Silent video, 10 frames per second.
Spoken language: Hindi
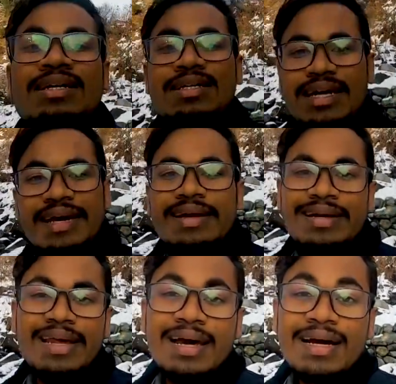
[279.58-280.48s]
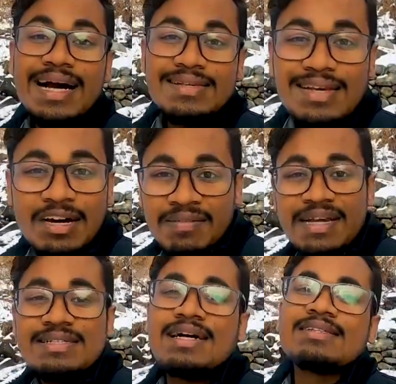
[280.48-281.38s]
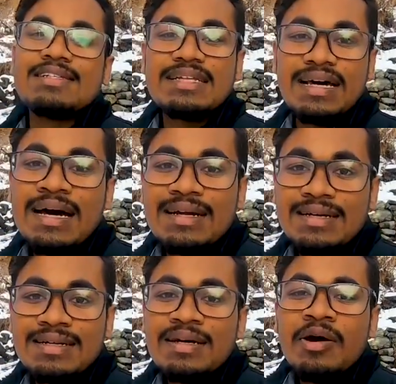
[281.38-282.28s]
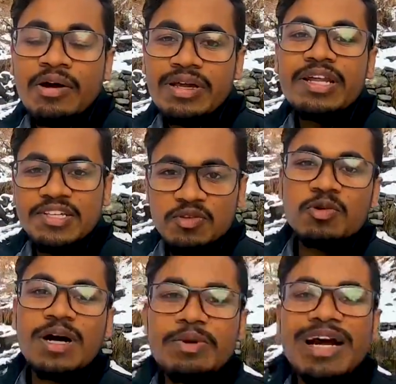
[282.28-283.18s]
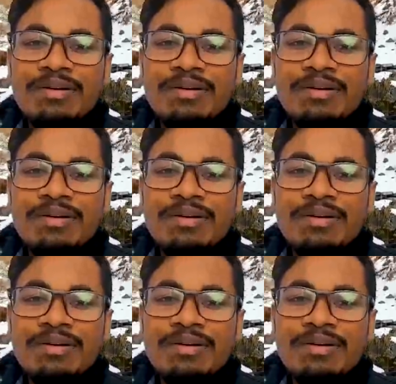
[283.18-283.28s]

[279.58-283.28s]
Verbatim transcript: ये नीलंगा से हमारे साथ साथ आ रहे और ये रेस्क्यू का भी